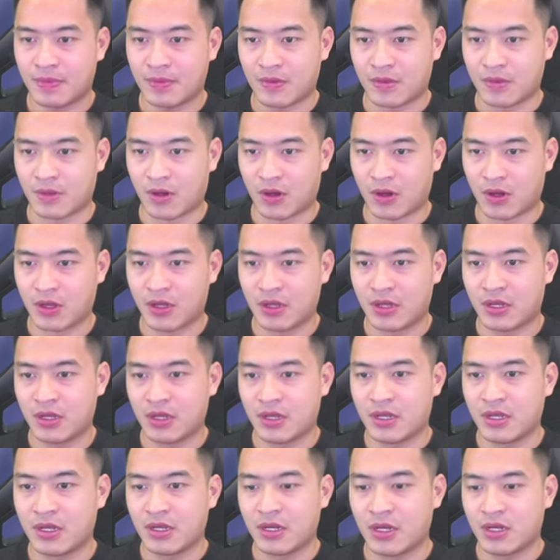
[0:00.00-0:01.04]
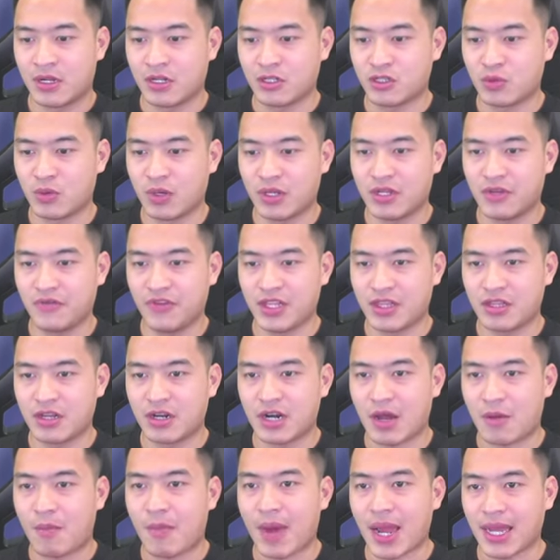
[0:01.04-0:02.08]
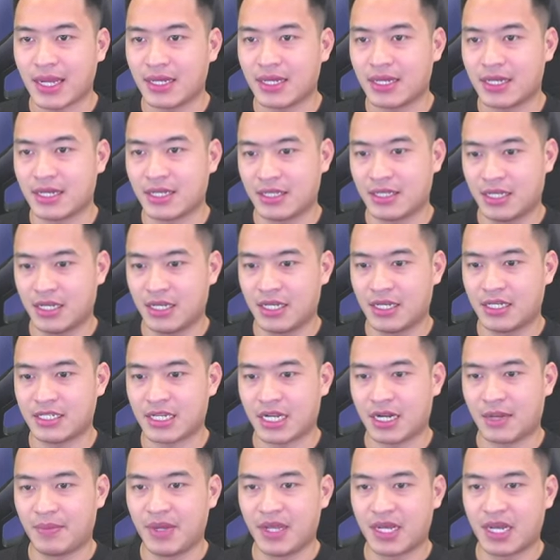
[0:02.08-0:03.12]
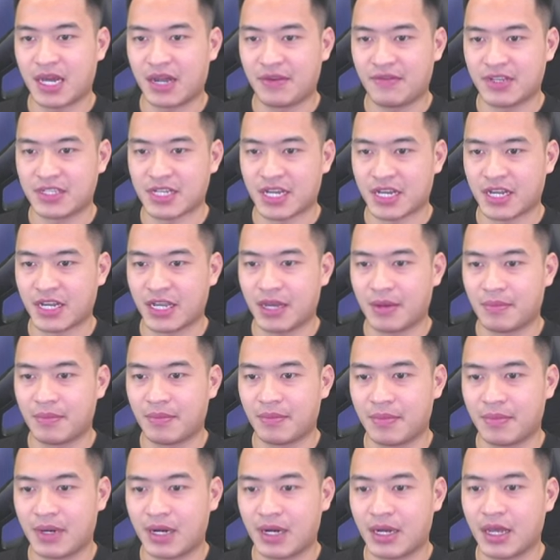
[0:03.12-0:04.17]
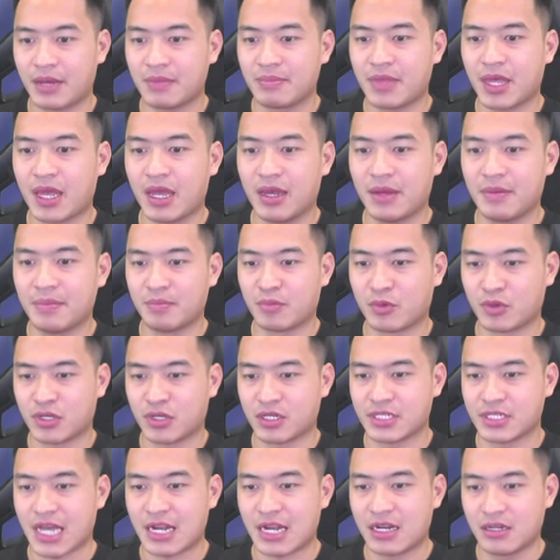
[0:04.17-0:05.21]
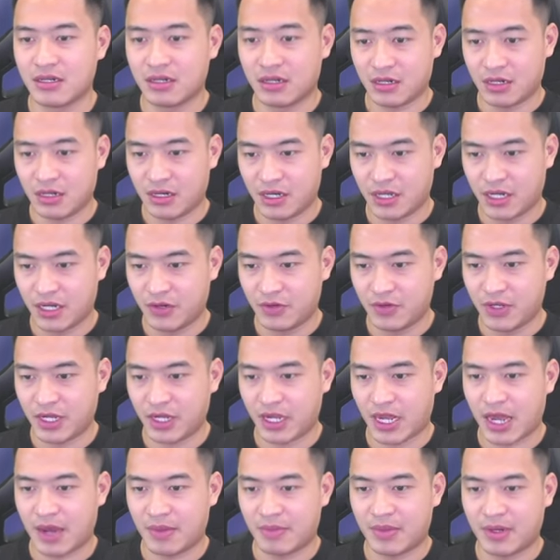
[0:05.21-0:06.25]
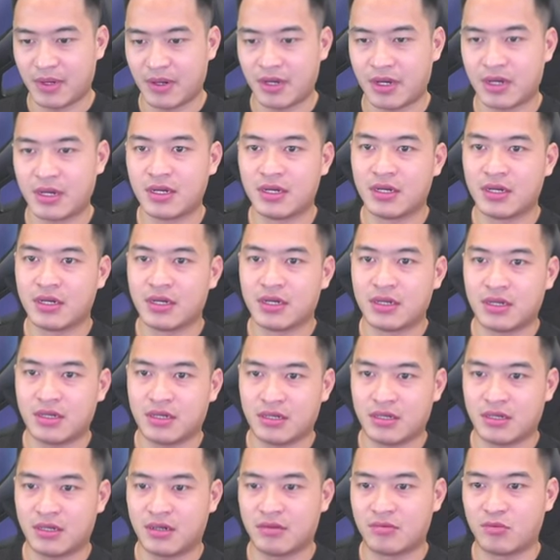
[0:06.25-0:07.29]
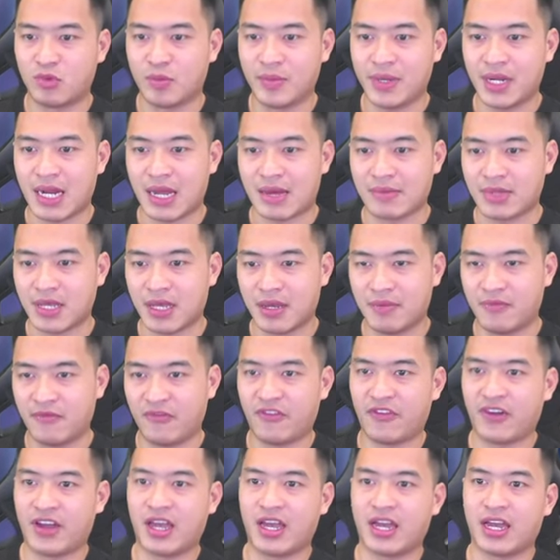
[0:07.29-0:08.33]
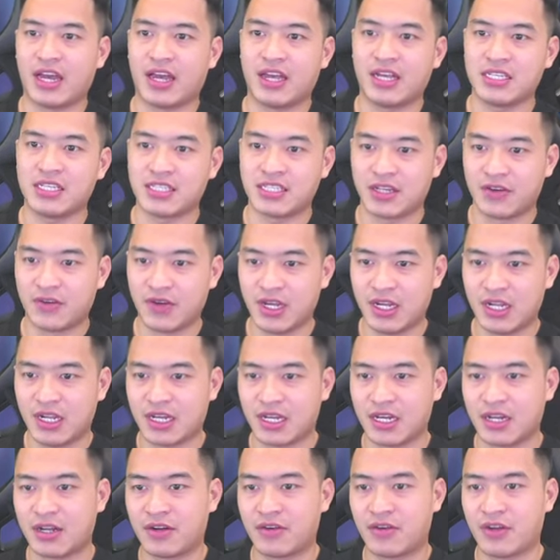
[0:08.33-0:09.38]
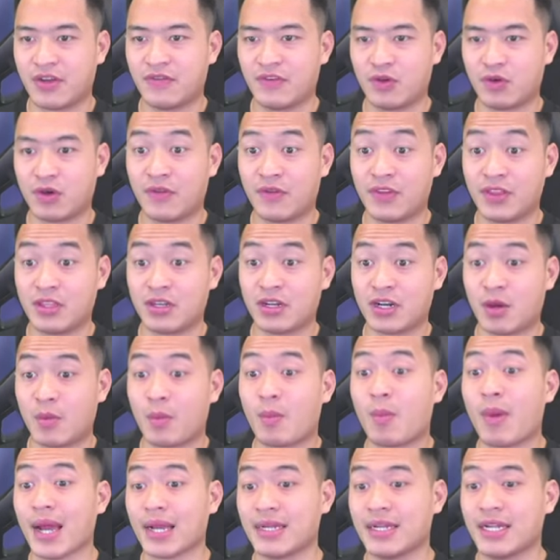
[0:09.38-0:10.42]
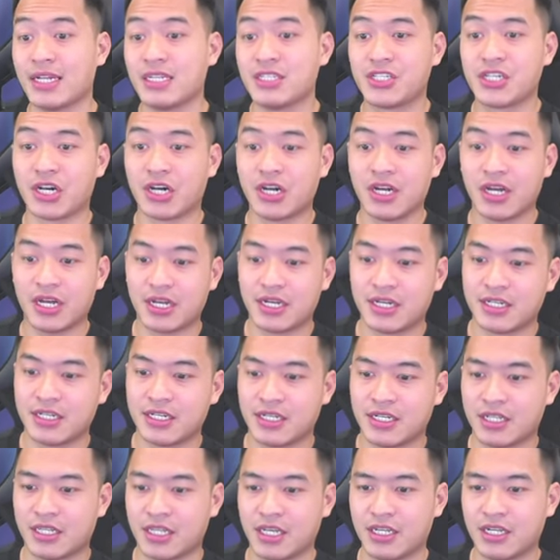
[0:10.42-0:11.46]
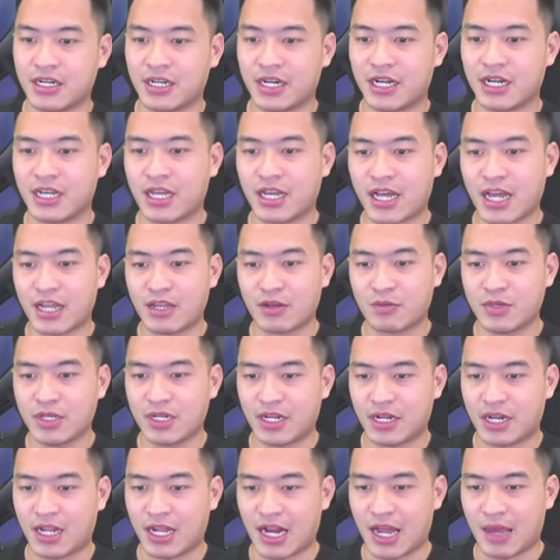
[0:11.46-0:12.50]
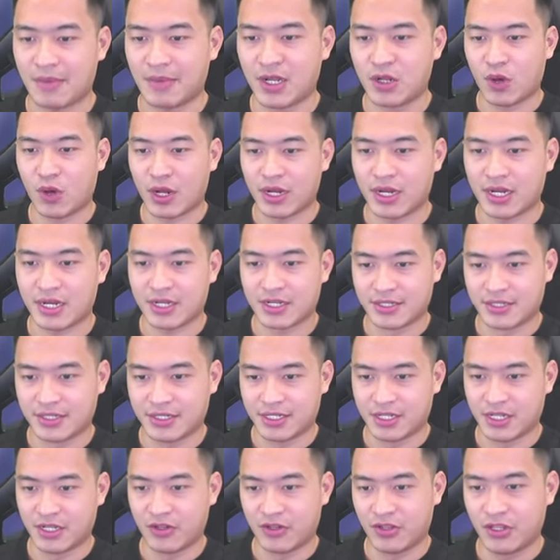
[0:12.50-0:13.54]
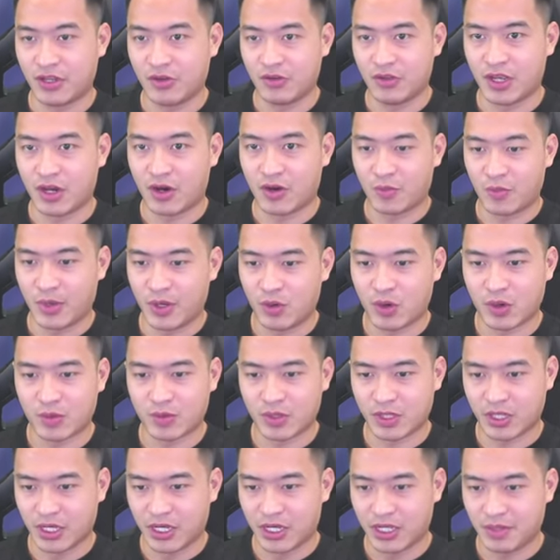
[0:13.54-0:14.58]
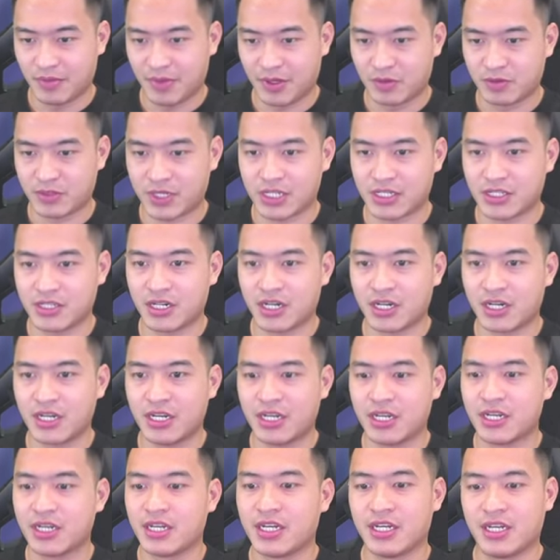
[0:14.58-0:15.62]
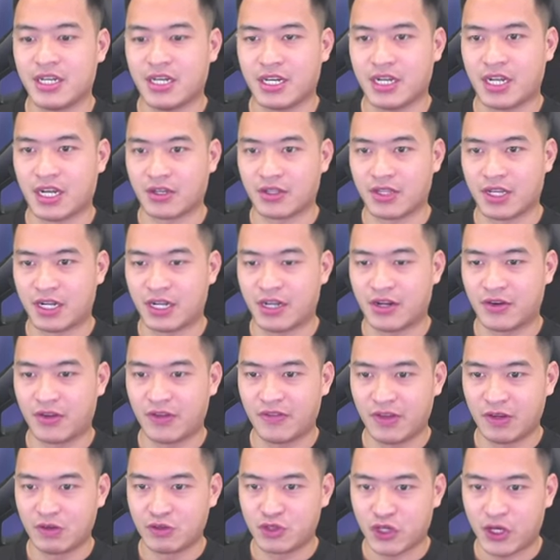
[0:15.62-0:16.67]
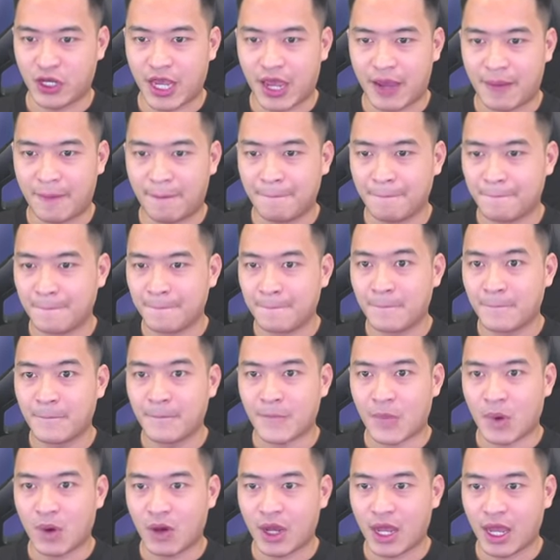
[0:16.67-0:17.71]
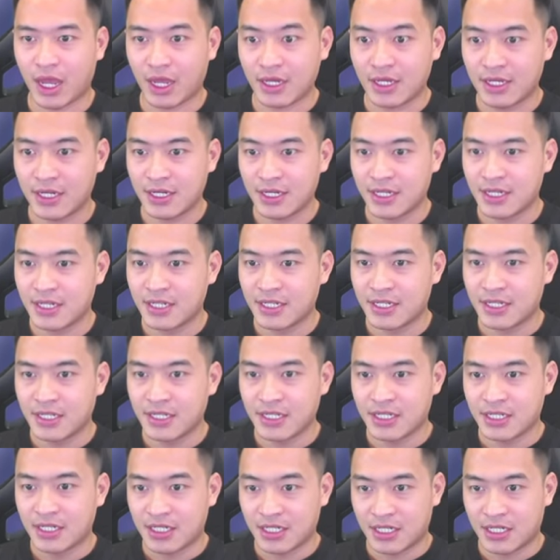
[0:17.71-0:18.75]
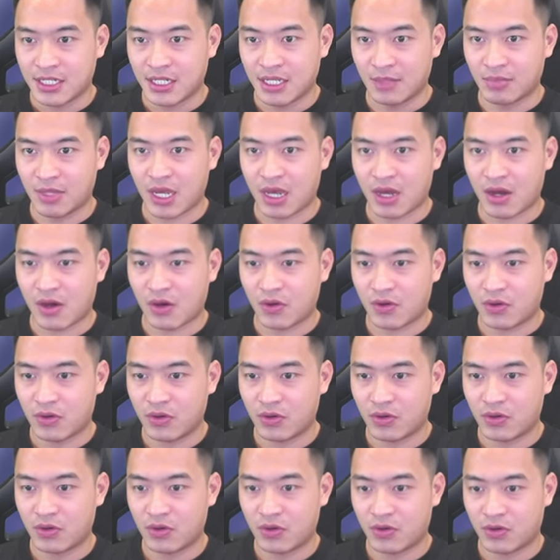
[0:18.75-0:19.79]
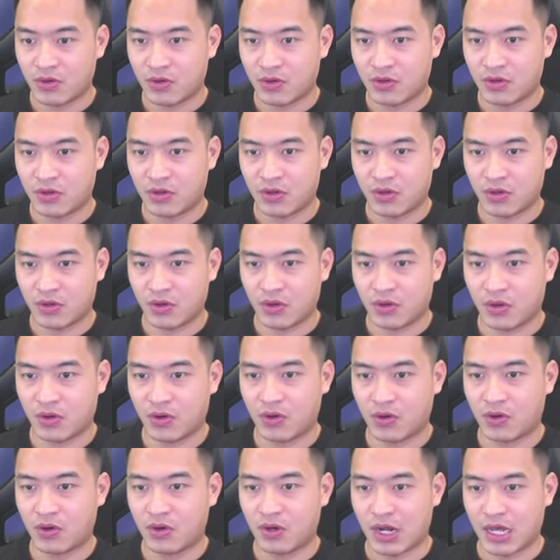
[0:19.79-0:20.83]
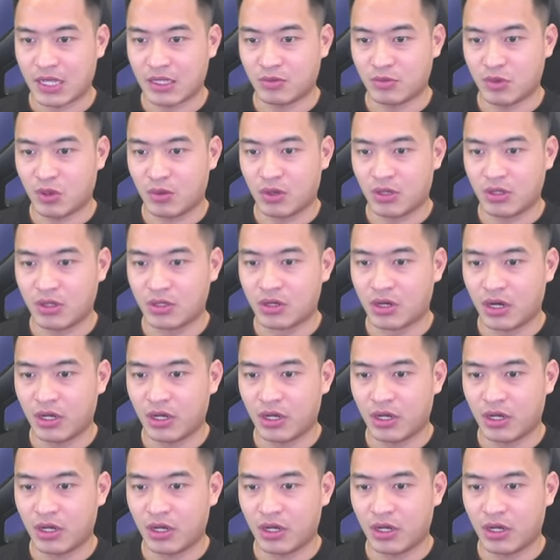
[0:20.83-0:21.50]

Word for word: rồi nói chung là những vị tướng nào mạnh ấy, thì chắc là mình cần phải trải nghiệm ờ, game thêm một thời gian nữa thì nếu như anh em uh, muốn mình làm thêm về cái series là review các vị tướng nào mạnh nên chơi ấy, thì nhớ đăng ký kênh cũng như là để lại bình nhé nếu nhiều nhiều bình luận một tí thì mình cũng sẽ chơi để có thể là review cho anh em ok tiếp theo ồ oh, lại tiếp tục là tướng là